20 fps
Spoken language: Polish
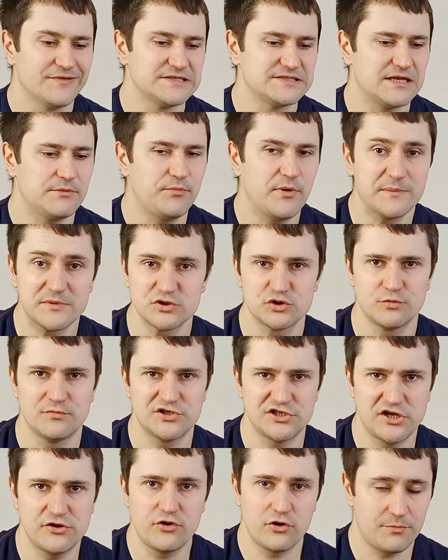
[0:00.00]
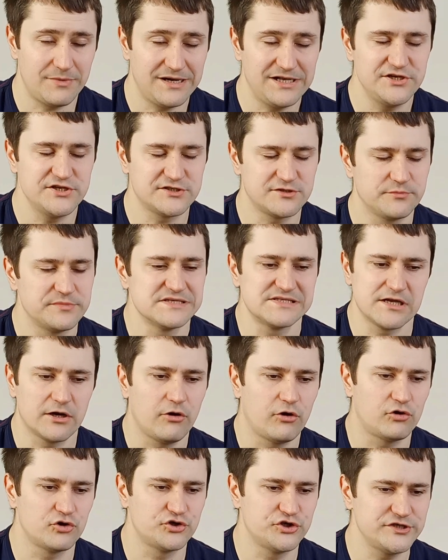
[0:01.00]
więc tam po prostu można normalnie sobie z
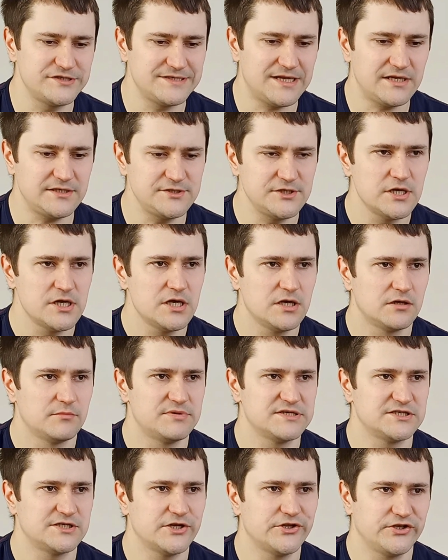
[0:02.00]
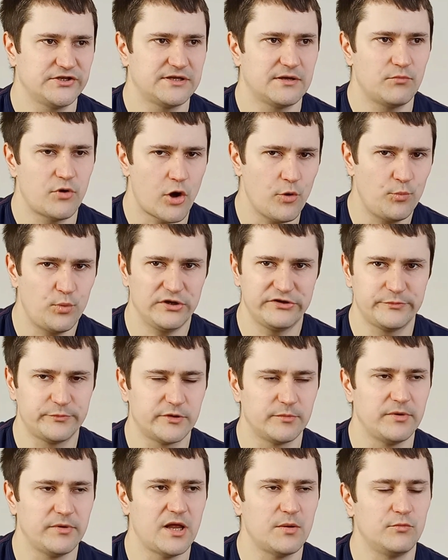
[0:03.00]
tego korzystać, bez żadnych tam opłat,
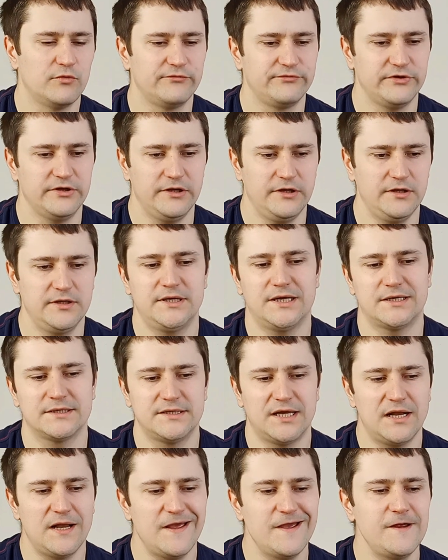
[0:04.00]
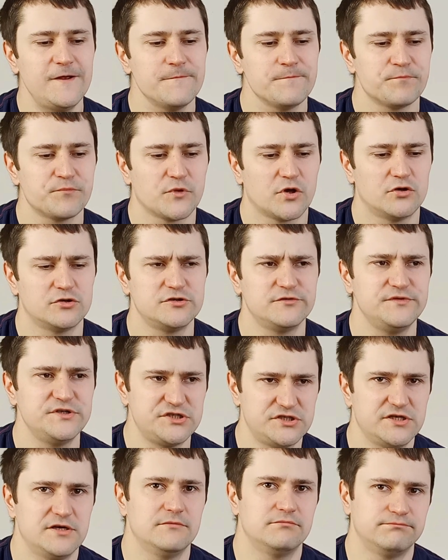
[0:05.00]
problemów i, i tak dalej.
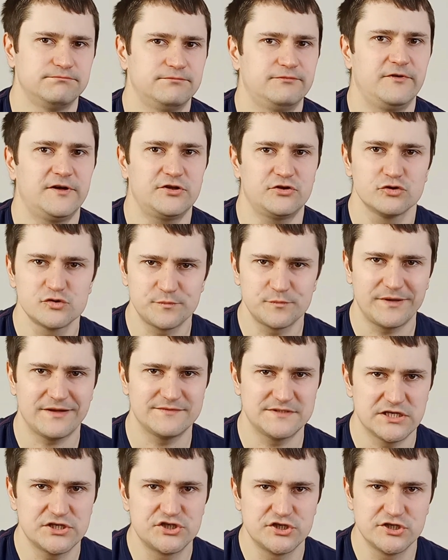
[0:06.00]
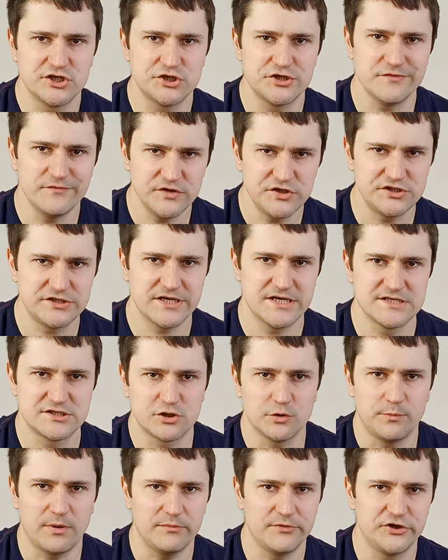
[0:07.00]
Oczywiście warto sprawdzać, czy rzeczywiście
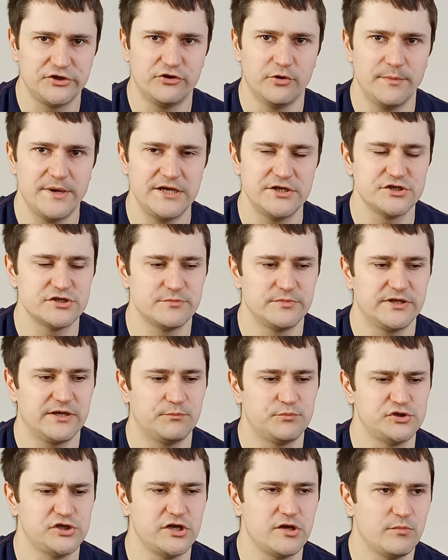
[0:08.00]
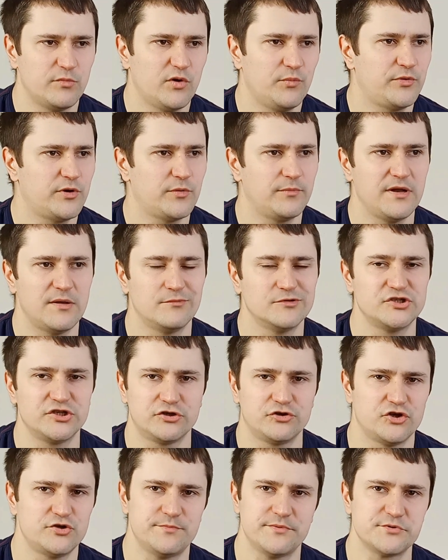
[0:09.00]
jest to public domain, żeby tam później nie było problemu,
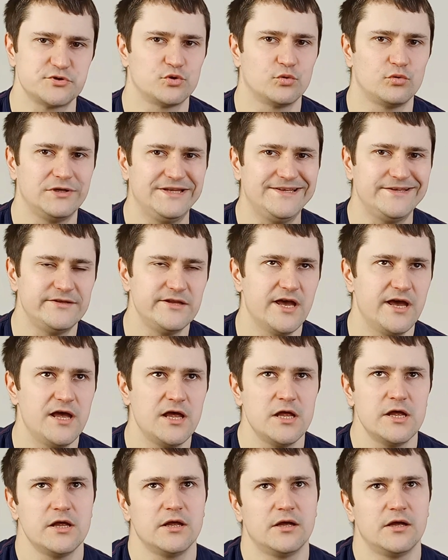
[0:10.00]
że ktoś po prostu kliknie